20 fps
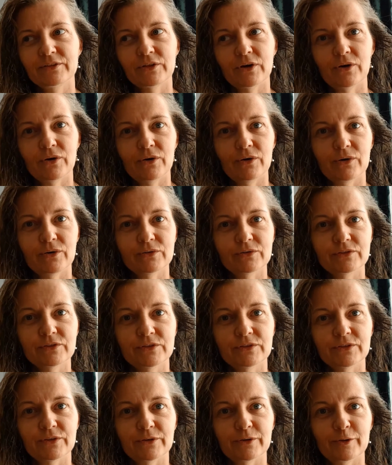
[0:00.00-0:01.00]
to,
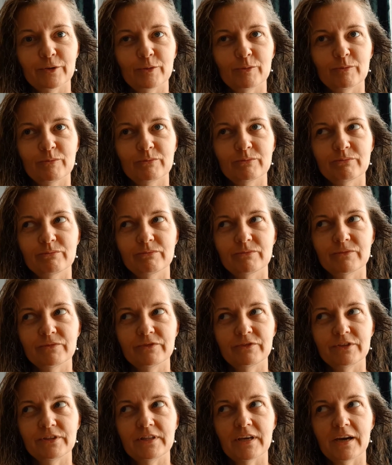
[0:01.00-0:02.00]
co
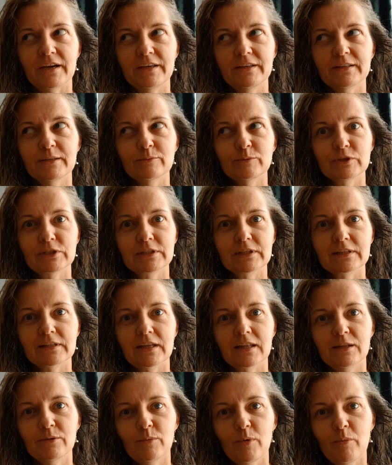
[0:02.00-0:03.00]
wydaje nam się na
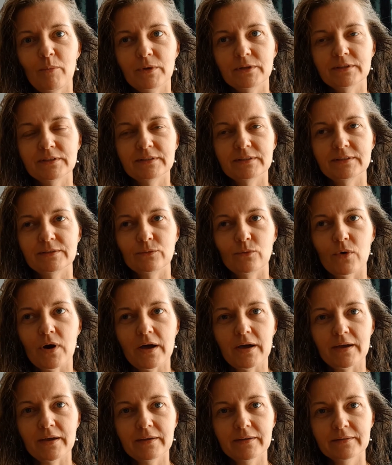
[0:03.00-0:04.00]
dany moment
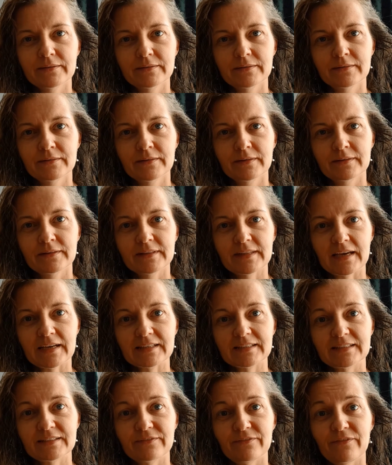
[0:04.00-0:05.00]
złe, tak
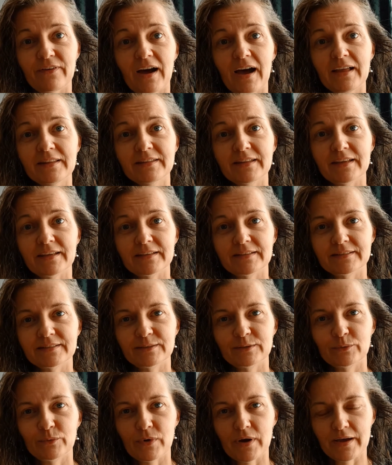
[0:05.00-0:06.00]
zwane
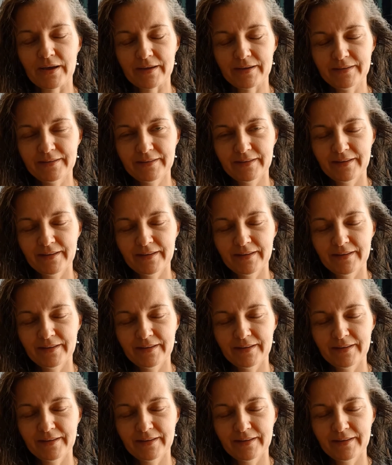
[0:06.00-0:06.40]
złe,